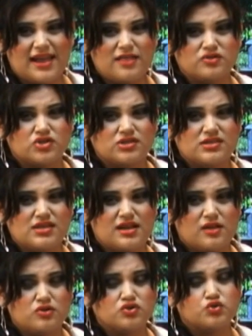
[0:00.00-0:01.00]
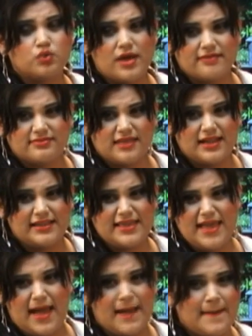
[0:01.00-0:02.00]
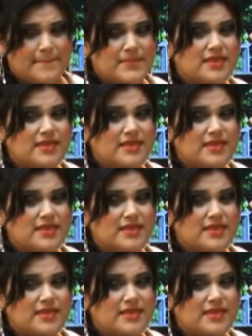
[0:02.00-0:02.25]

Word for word: grados centígrados durante el día,